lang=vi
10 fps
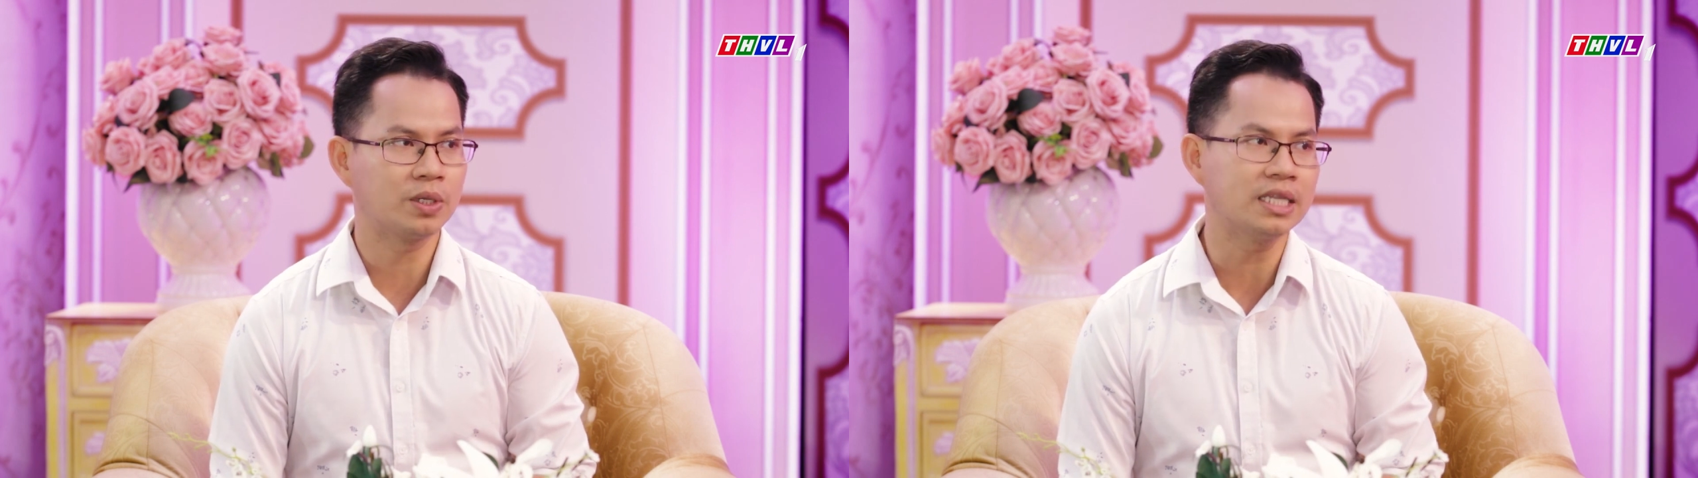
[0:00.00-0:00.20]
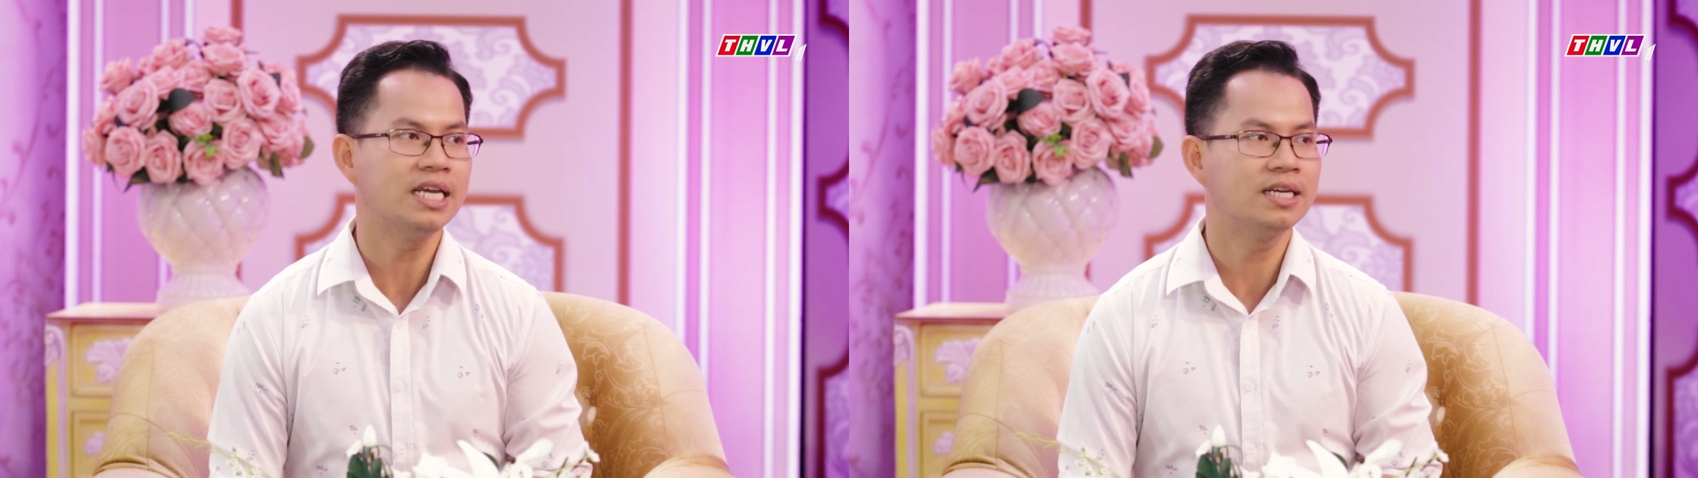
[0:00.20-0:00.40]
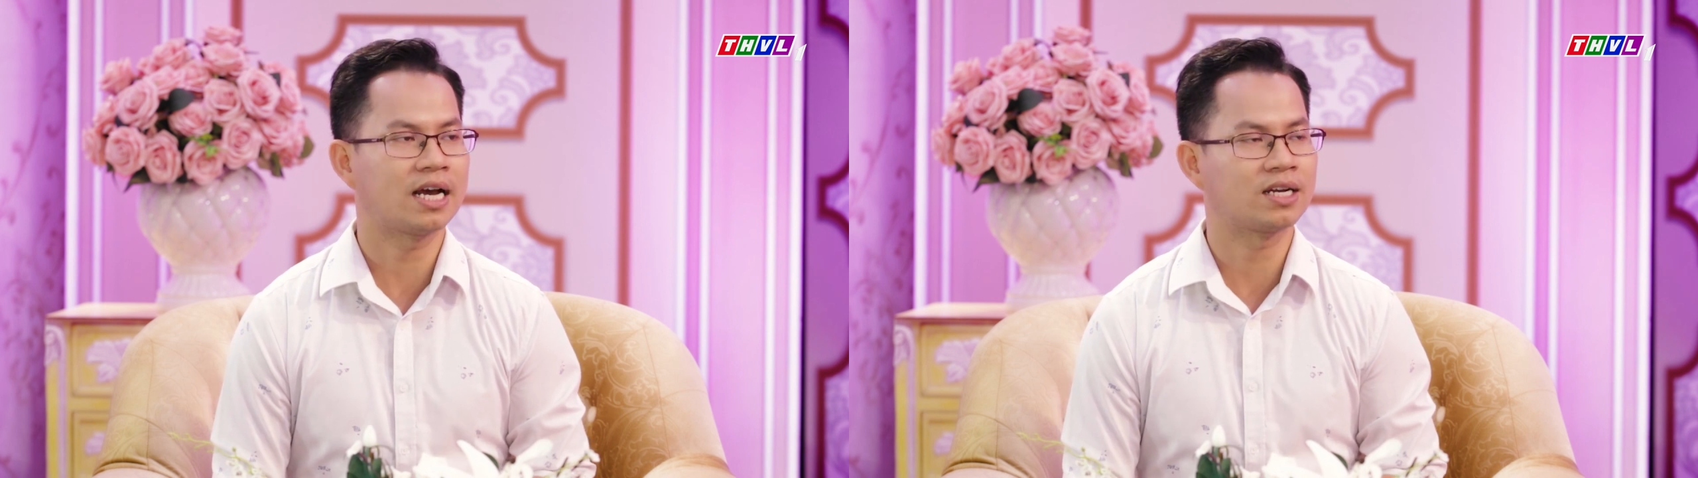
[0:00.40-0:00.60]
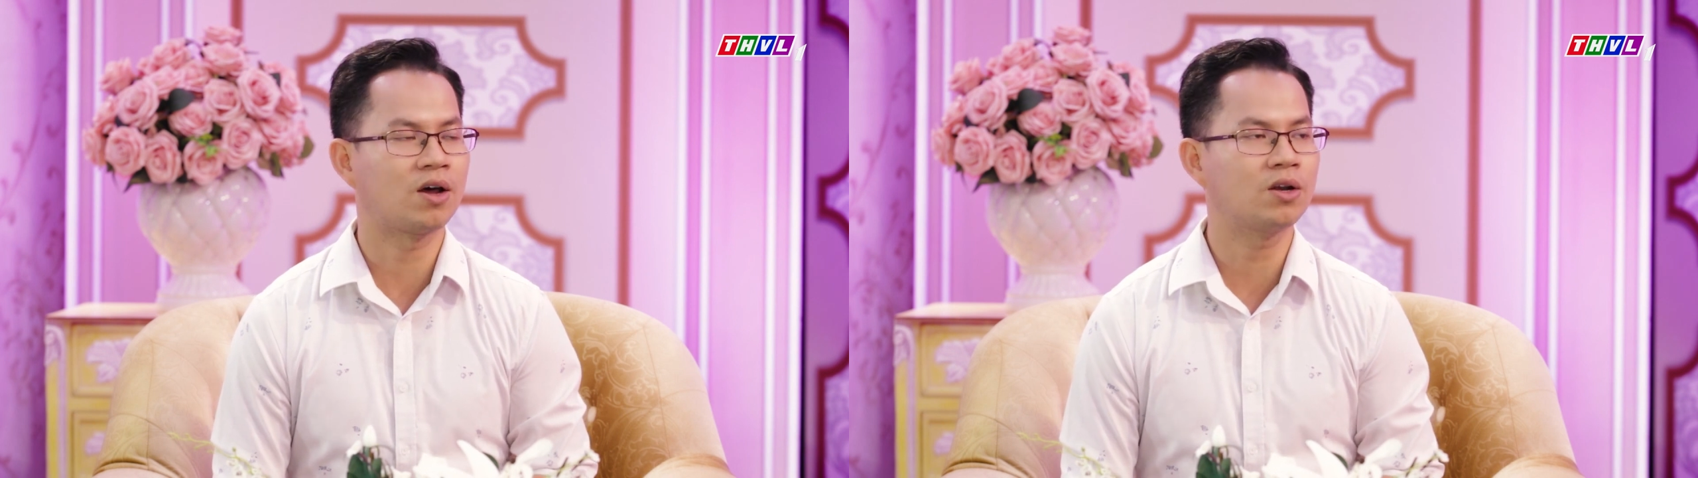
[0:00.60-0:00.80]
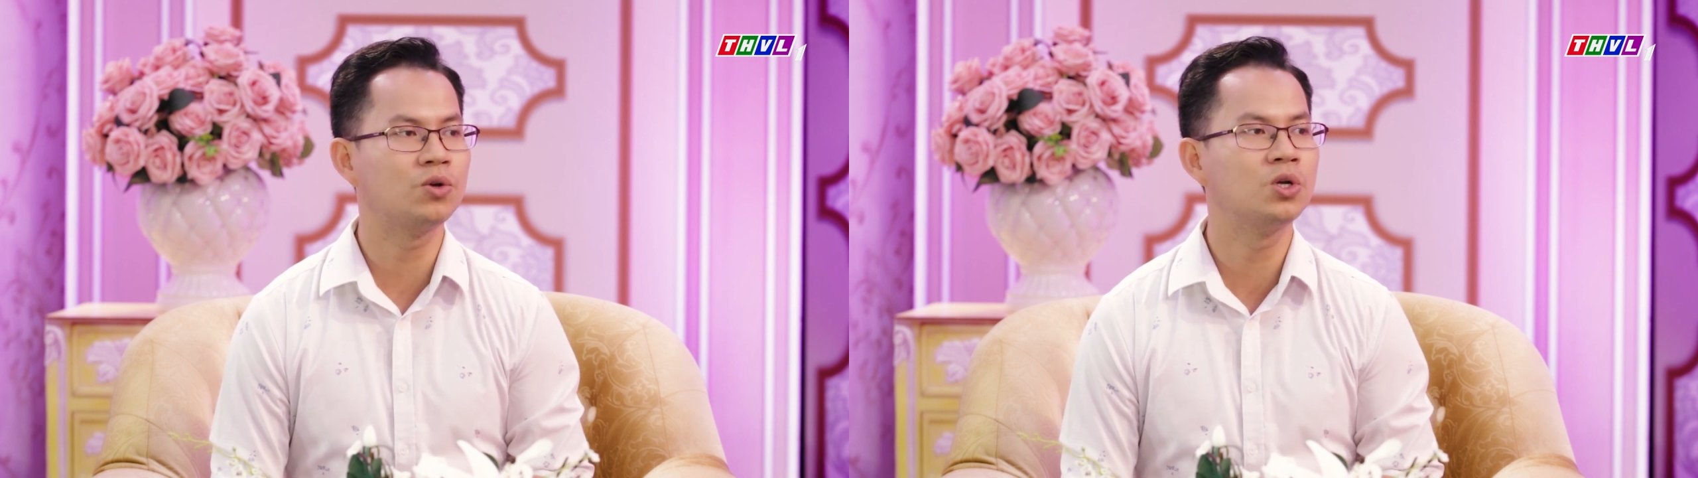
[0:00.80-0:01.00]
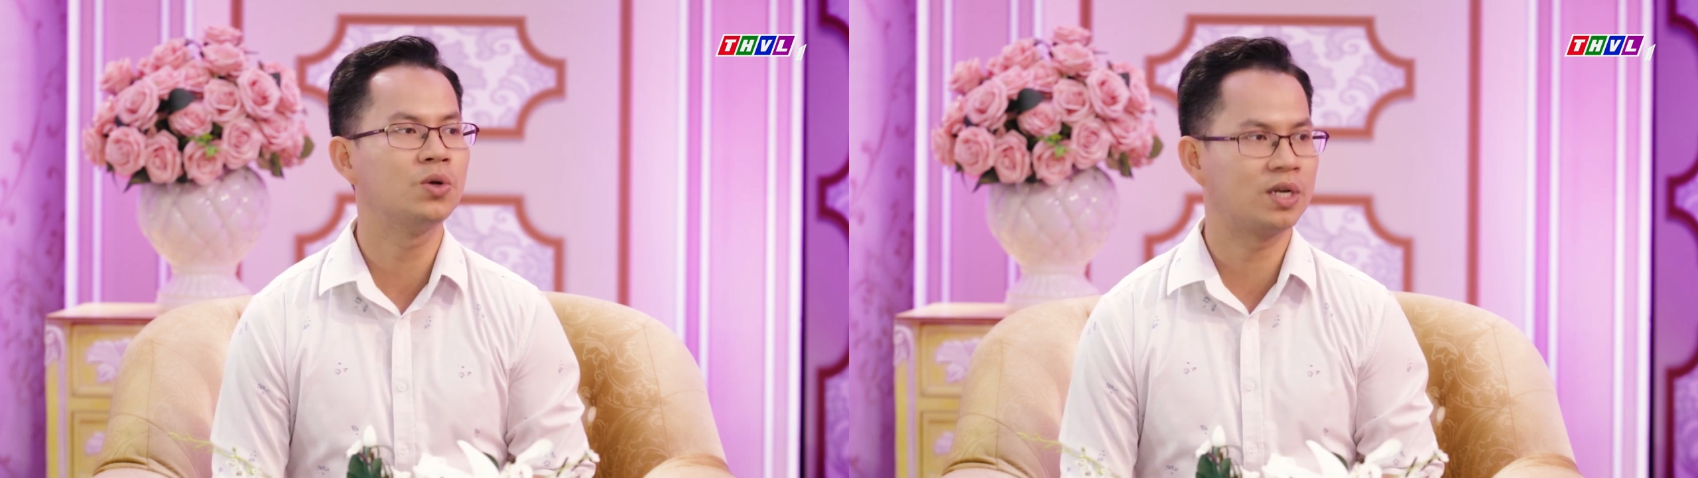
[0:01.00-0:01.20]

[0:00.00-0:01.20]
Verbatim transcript: con tin rằng nó luôn